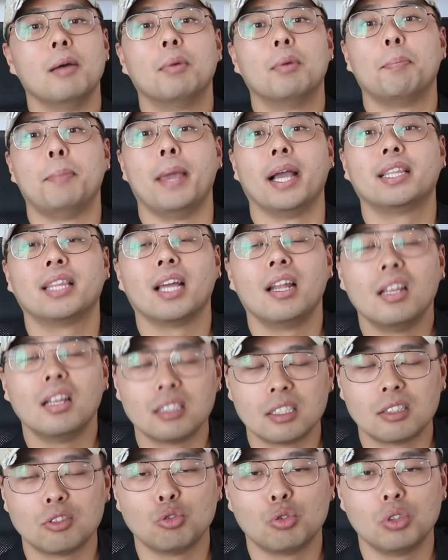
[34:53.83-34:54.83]
뭐
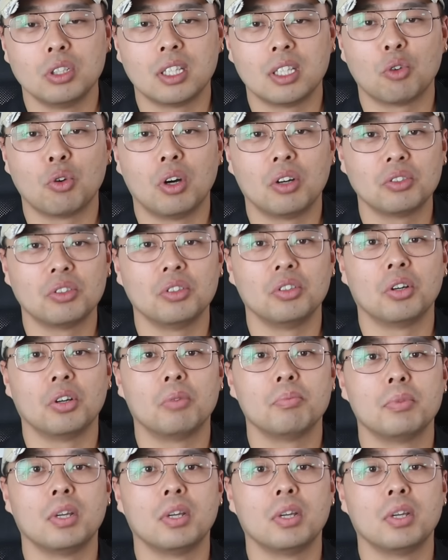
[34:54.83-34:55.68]
100달러씩 주고 있다고 하거든요.